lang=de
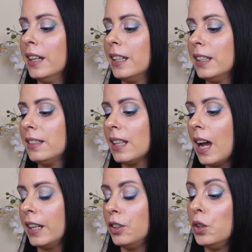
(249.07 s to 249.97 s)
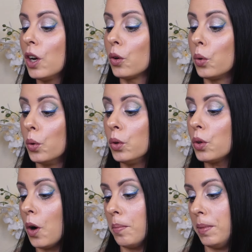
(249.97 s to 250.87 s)
ist ein
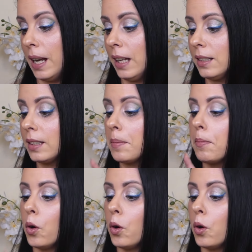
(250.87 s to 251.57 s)
Hyaluronkomplex